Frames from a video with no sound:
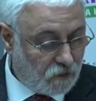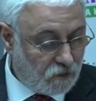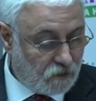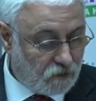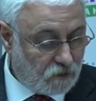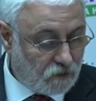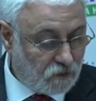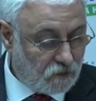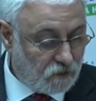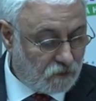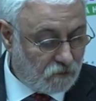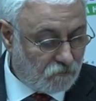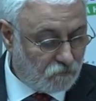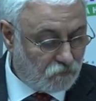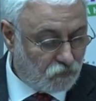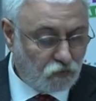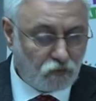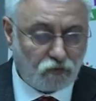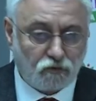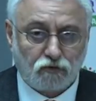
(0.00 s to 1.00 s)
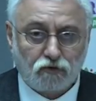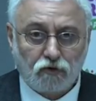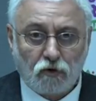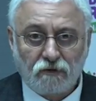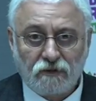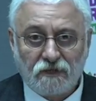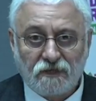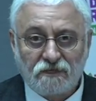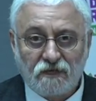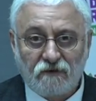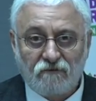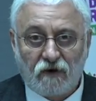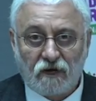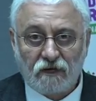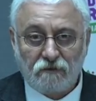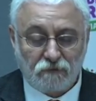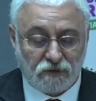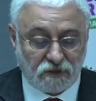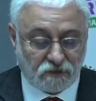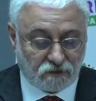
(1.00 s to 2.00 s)
E, bu son derece
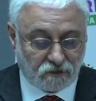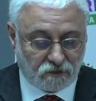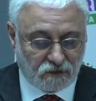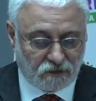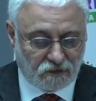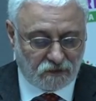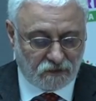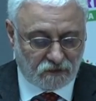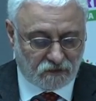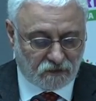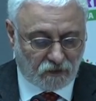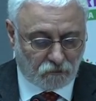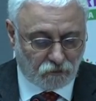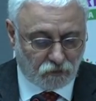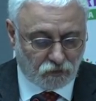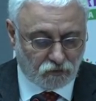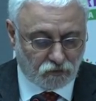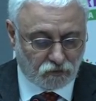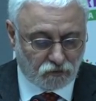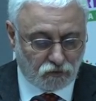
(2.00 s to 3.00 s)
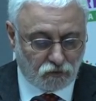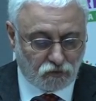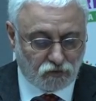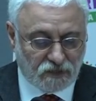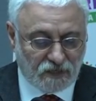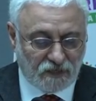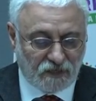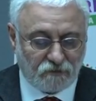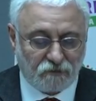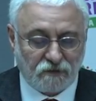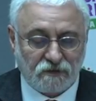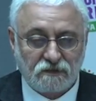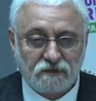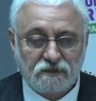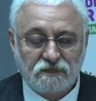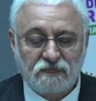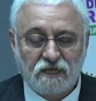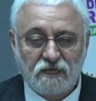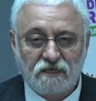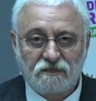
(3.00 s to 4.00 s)
vahim bir e, tablodur. 150 bin
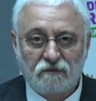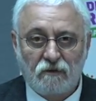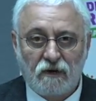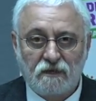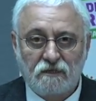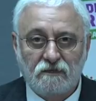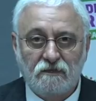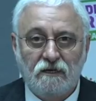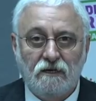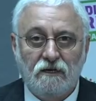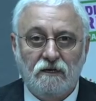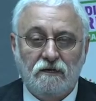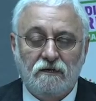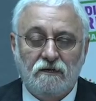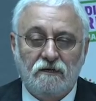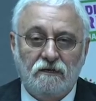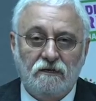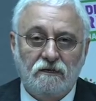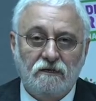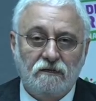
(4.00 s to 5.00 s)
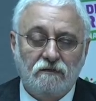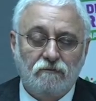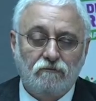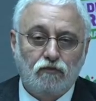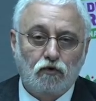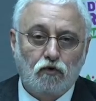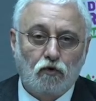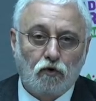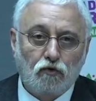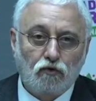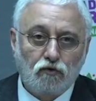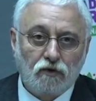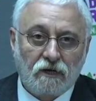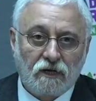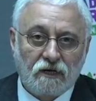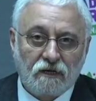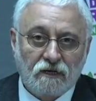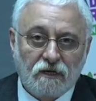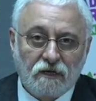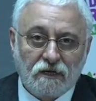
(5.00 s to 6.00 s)
seçmen e, bu
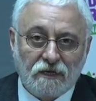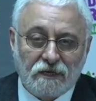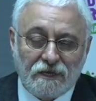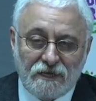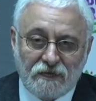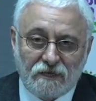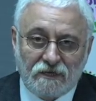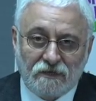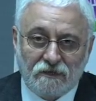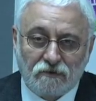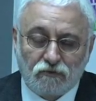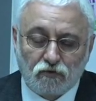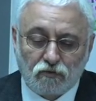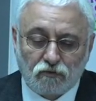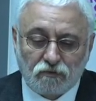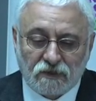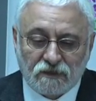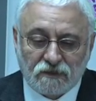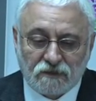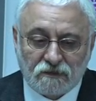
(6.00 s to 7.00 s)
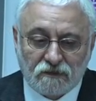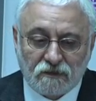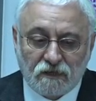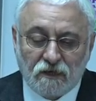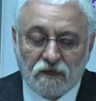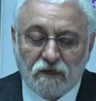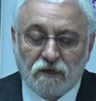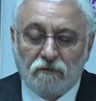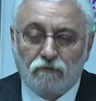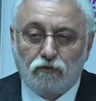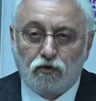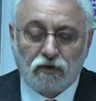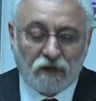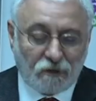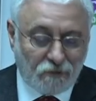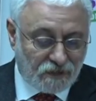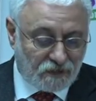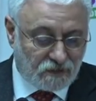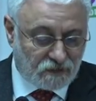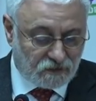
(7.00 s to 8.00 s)
konuyla ilgili durumdadır. Bu
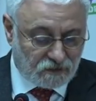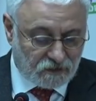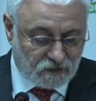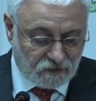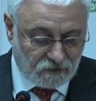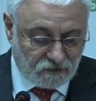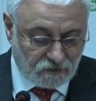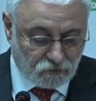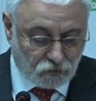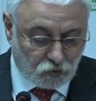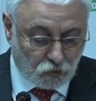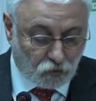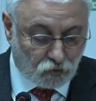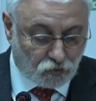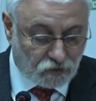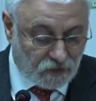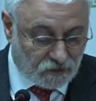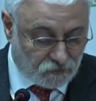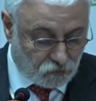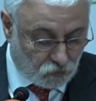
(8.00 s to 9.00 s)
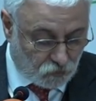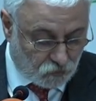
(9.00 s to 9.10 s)
demektir ki doğrudan